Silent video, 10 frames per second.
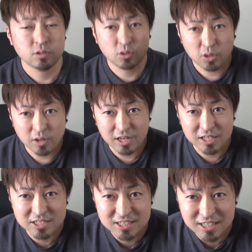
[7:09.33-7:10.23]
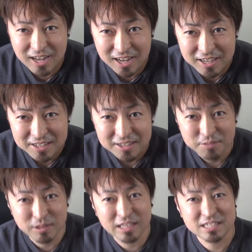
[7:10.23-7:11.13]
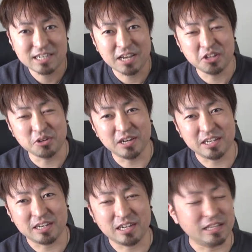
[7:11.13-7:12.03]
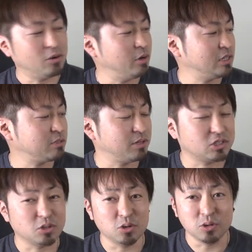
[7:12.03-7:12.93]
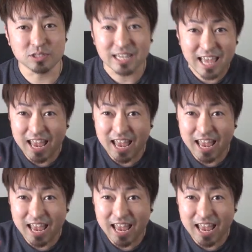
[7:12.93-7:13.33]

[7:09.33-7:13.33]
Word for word: というわけでした。また次回の動画でお会いしましょう。じゃあ